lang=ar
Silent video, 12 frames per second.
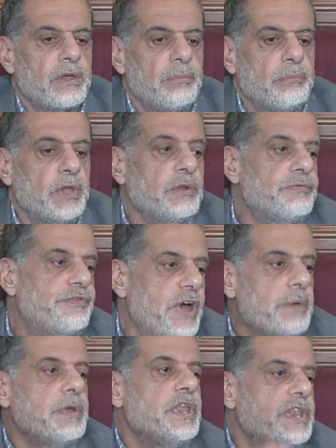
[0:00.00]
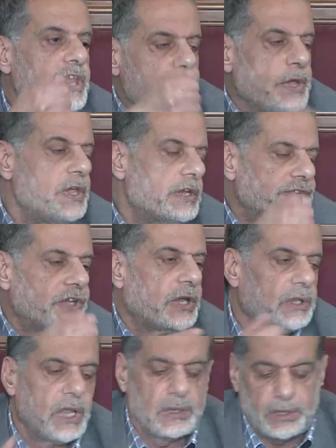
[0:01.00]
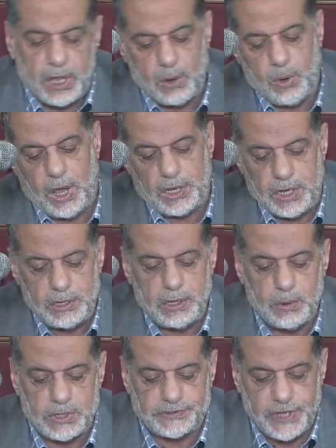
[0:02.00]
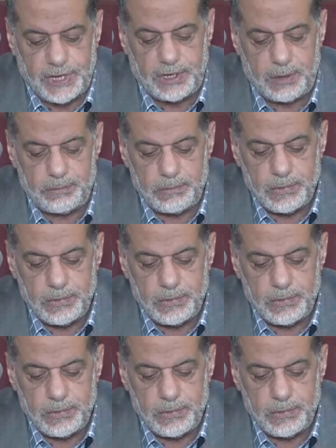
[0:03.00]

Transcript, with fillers: من فم النبي صلى الله عليه وسلم